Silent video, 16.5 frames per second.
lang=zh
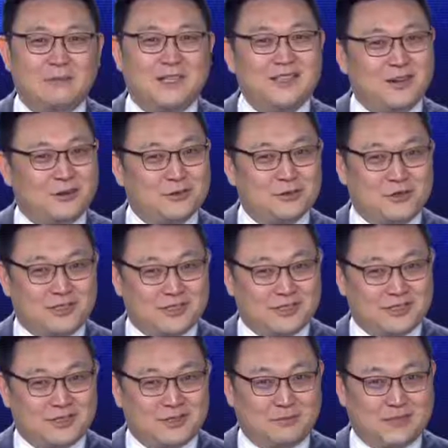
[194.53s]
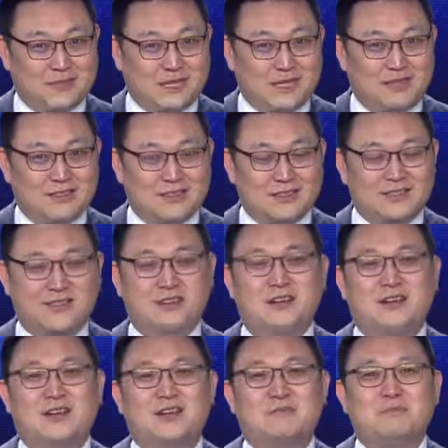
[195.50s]
们要说的是什么呢？是
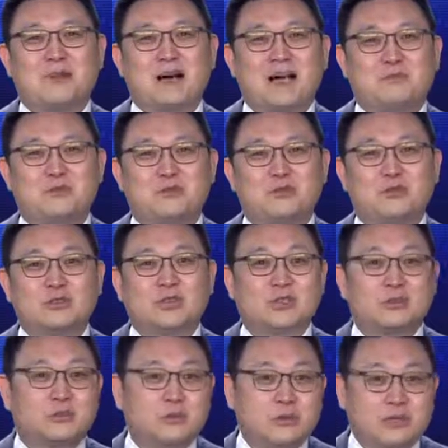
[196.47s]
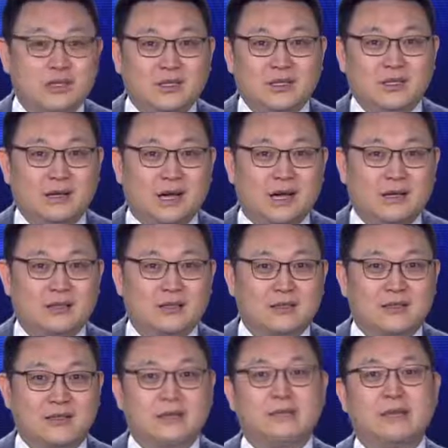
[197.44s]
马云说的对呀，
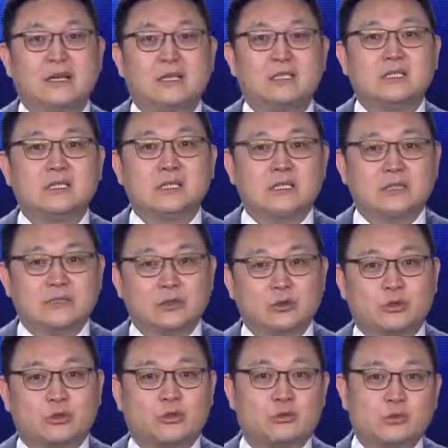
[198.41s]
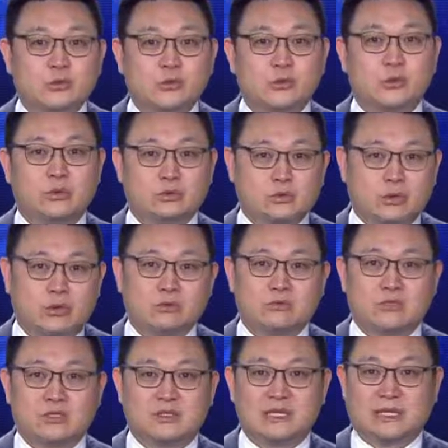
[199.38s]
因为这就是中共
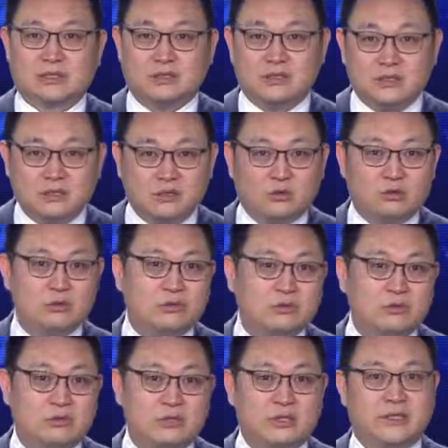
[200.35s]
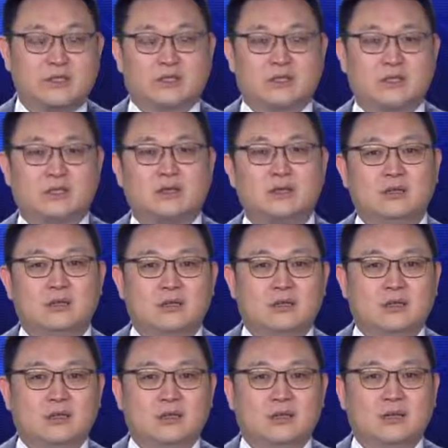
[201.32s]
统治下的扭曲现实。
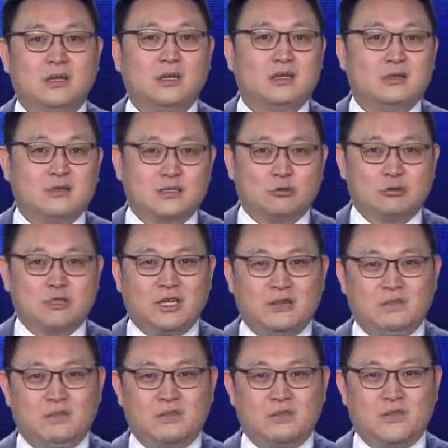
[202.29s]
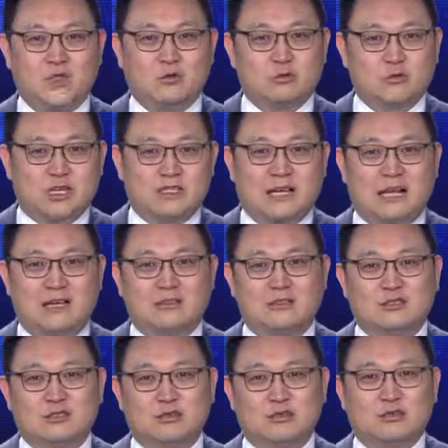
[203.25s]
首先，共产党。
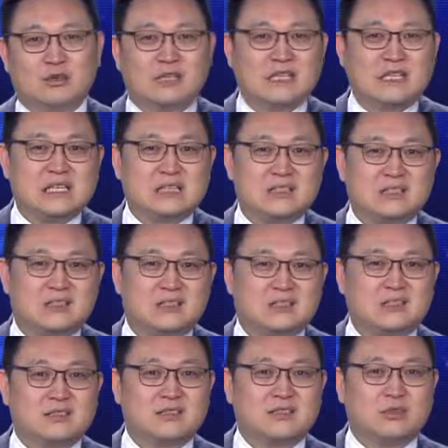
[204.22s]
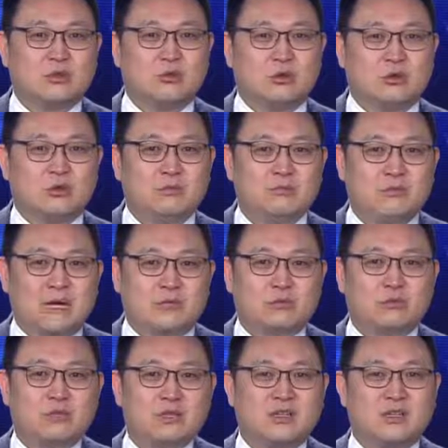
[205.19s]
通过历次的政治运动，把
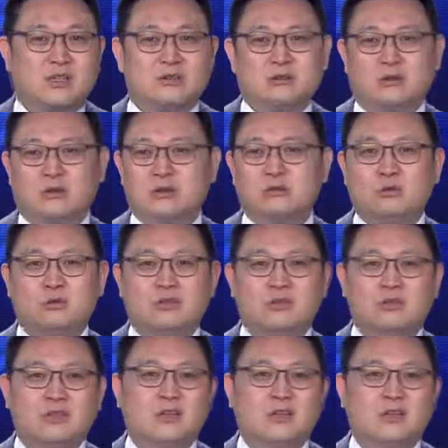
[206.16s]
中国人搞得都很穷，